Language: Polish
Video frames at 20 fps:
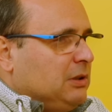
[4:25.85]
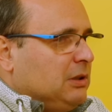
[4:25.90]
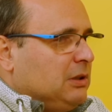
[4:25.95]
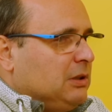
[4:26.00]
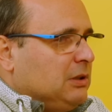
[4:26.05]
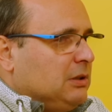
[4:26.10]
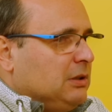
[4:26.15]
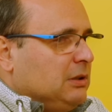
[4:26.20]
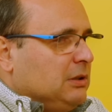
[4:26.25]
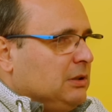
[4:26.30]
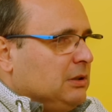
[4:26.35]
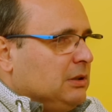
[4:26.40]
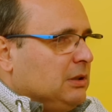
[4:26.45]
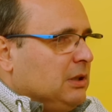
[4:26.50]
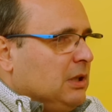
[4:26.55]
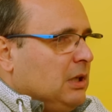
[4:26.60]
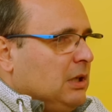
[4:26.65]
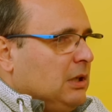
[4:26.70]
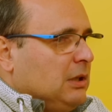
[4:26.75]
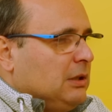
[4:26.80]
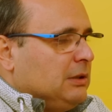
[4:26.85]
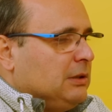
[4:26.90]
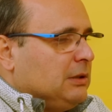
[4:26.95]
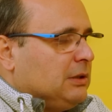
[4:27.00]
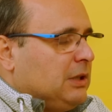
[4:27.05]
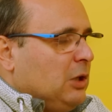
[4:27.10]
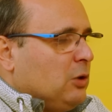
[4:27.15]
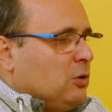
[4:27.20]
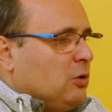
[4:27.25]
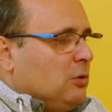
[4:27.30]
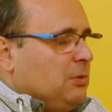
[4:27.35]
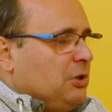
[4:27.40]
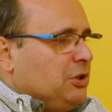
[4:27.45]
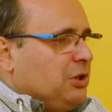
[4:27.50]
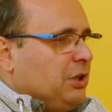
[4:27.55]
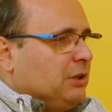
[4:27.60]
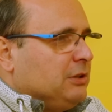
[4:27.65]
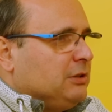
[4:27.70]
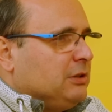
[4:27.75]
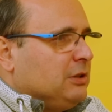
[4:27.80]
tych y, y, kilku
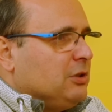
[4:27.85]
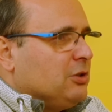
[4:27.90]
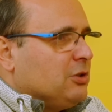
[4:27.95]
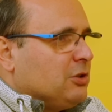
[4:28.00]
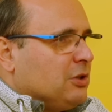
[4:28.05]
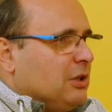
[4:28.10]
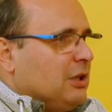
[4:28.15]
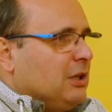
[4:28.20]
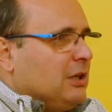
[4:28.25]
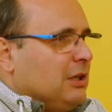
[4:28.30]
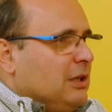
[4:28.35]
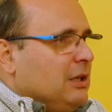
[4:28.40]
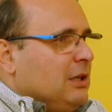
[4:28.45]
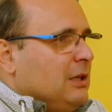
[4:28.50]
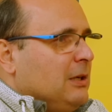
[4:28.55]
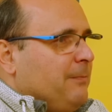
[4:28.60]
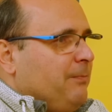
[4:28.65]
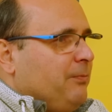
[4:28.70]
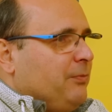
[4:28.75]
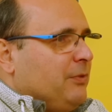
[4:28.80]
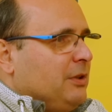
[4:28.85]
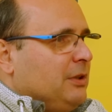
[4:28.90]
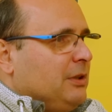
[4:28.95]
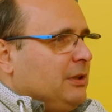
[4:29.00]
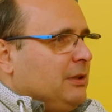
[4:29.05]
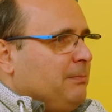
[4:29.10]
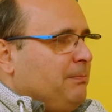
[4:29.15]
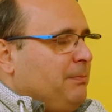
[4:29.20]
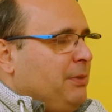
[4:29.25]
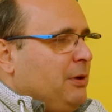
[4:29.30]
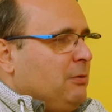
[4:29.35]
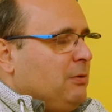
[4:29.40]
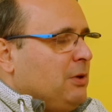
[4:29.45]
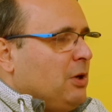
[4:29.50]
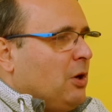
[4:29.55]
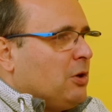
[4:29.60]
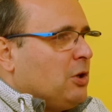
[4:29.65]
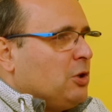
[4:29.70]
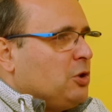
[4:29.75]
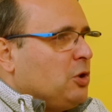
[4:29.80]
miesięcy, że
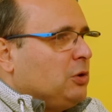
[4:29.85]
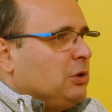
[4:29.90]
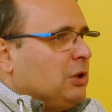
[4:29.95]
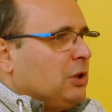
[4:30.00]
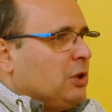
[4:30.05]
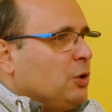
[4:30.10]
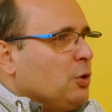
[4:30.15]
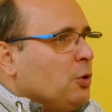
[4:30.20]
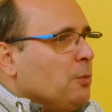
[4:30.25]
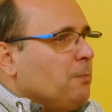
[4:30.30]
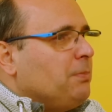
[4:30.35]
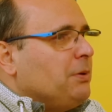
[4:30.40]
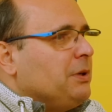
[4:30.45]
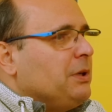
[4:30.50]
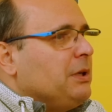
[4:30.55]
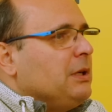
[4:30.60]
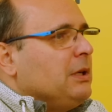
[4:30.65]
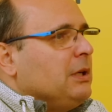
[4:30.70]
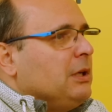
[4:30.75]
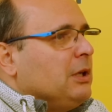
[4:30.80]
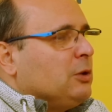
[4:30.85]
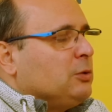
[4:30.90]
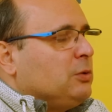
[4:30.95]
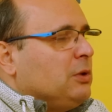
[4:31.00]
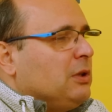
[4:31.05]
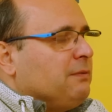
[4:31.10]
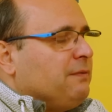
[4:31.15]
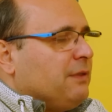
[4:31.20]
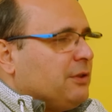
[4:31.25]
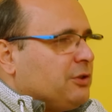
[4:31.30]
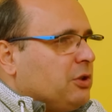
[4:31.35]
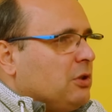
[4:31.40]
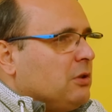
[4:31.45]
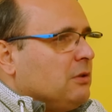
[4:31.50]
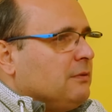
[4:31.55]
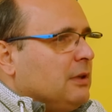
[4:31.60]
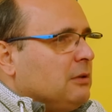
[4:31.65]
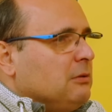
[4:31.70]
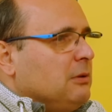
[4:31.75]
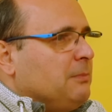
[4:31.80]
były określone grupy, które
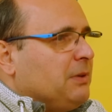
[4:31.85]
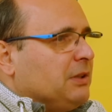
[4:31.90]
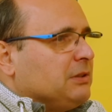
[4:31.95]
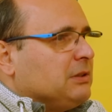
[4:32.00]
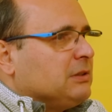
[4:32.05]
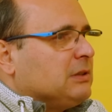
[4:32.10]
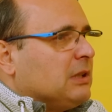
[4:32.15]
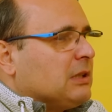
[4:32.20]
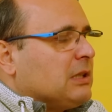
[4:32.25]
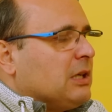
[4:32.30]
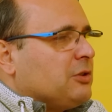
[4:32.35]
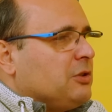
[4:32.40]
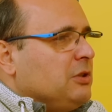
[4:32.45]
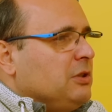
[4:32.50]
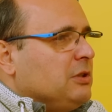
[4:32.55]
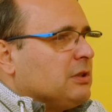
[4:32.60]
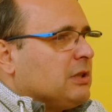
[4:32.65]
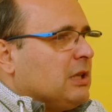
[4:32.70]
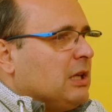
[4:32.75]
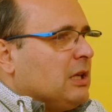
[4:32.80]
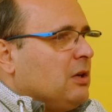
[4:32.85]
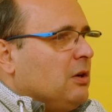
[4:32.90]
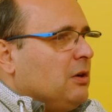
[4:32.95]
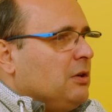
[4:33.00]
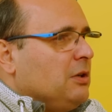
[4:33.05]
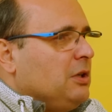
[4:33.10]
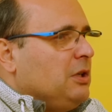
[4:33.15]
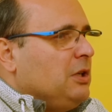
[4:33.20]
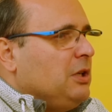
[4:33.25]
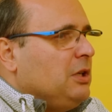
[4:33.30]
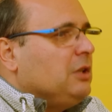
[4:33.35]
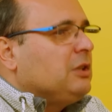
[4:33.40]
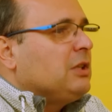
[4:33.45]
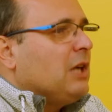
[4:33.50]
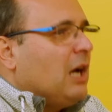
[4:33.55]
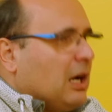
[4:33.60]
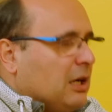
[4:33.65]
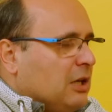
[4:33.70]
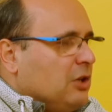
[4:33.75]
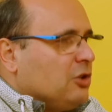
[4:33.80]
faszerowały prezesa Kaczyńskiego i
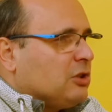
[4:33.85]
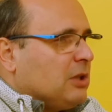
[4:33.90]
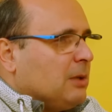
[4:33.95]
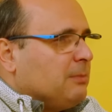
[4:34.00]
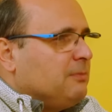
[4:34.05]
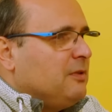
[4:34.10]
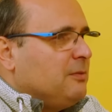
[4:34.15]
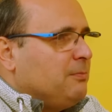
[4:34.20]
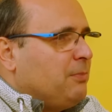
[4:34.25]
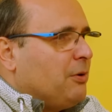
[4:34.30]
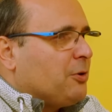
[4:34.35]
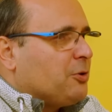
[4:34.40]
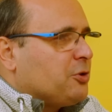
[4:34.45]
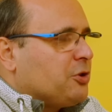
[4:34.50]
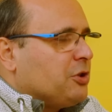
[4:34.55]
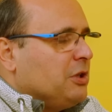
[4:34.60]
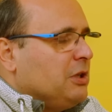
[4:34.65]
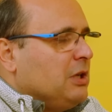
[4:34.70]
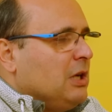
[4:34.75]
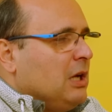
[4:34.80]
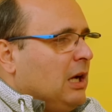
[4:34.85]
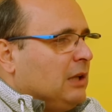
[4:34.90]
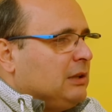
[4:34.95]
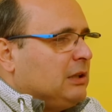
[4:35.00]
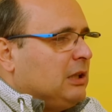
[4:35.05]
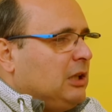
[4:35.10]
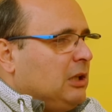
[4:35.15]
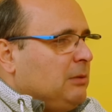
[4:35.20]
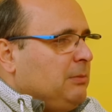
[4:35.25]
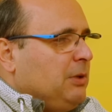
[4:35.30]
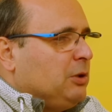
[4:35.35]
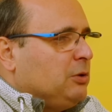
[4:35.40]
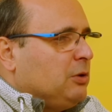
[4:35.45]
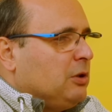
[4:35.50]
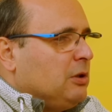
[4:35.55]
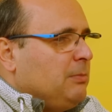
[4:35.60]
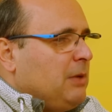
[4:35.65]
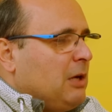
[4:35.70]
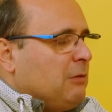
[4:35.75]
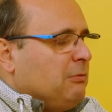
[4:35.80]
tak, i sztab wyborczy danymi,
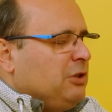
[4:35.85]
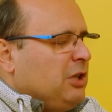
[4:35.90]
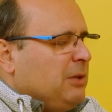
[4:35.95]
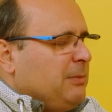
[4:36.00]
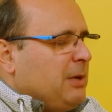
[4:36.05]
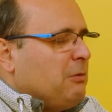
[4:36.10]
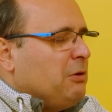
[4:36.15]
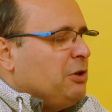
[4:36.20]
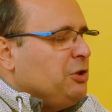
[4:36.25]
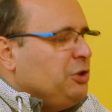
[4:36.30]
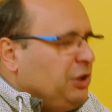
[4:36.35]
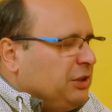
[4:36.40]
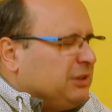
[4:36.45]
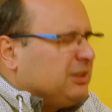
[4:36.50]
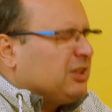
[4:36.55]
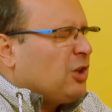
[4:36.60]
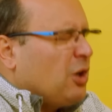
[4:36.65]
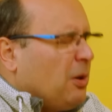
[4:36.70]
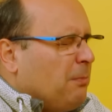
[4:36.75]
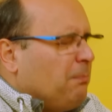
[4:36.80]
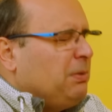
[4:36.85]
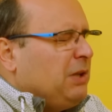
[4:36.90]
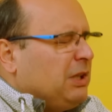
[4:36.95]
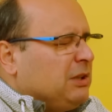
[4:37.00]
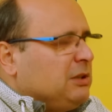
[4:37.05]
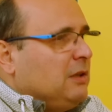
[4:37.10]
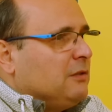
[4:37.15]
które miały, nie miały nic kompletnie.